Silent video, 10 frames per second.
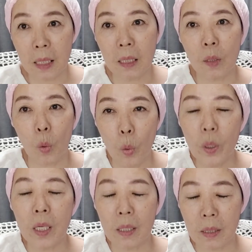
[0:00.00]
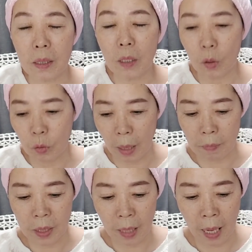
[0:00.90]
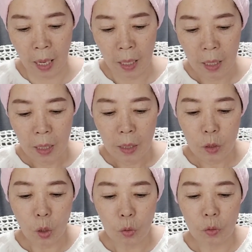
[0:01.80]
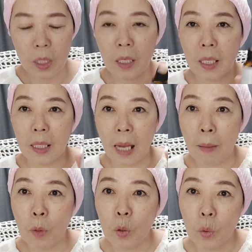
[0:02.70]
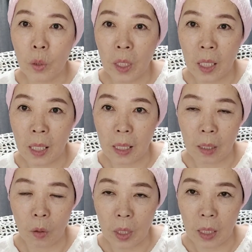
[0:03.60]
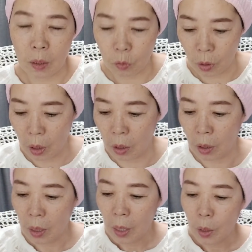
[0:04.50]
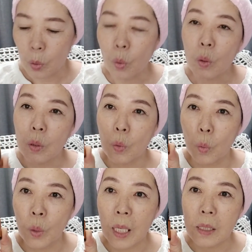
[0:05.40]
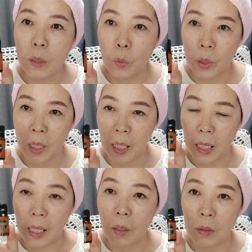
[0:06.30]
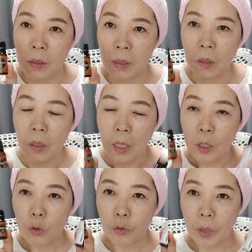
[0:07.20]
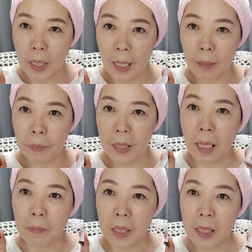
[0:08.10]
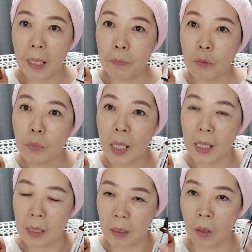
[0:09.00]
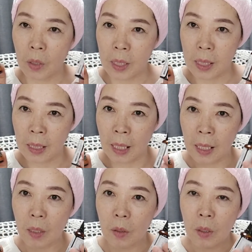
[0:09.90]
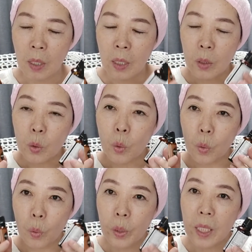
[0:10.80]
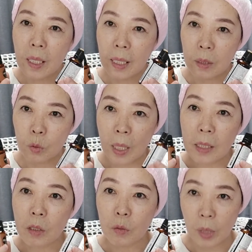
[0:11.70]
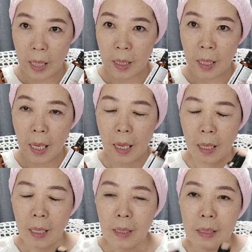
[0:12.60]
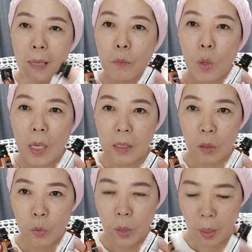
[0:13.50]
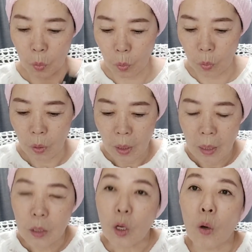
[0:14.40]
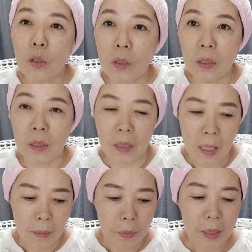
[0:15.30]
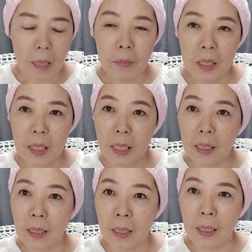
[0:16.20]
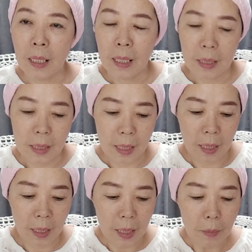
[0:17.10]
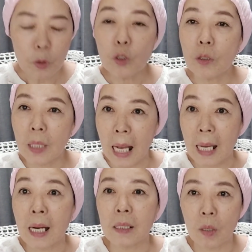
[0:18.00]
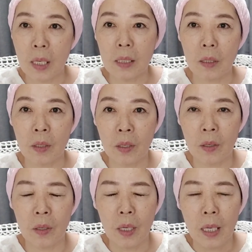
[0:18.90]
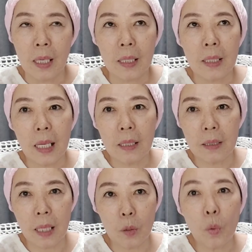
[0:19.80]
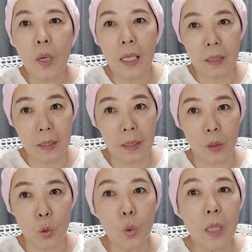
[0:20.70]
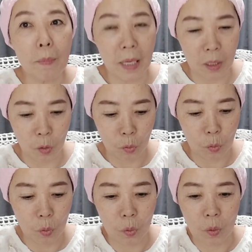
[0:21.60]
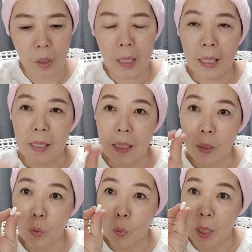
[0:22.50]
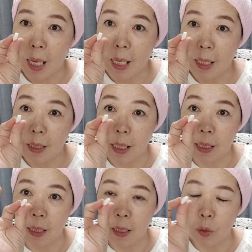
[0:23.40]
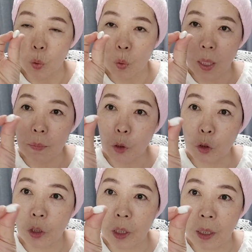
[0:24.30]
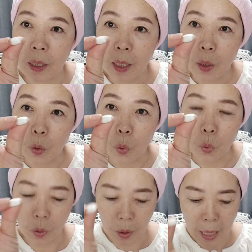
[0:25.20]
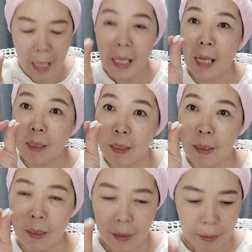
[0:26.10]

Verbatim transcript: 있는 오일을 쓰셔도 됩니다. 저도 이렇게 레몬 오일이 이렇게 있고요. 요거는 오렌지 오일이 있거든요. 두 개 다 비타민C가 풍부하게 들어있잖아요. 요 오일을 가지고 하셔도 되니까 참고하셔도 되고, 저는 비타민C를 이제 캡슐을 갈아서 했어요. 그랬는데 효과는 초대박이었고, 이제 요렇게 하얗게 생긴 요 캡슐을 요거를 하나를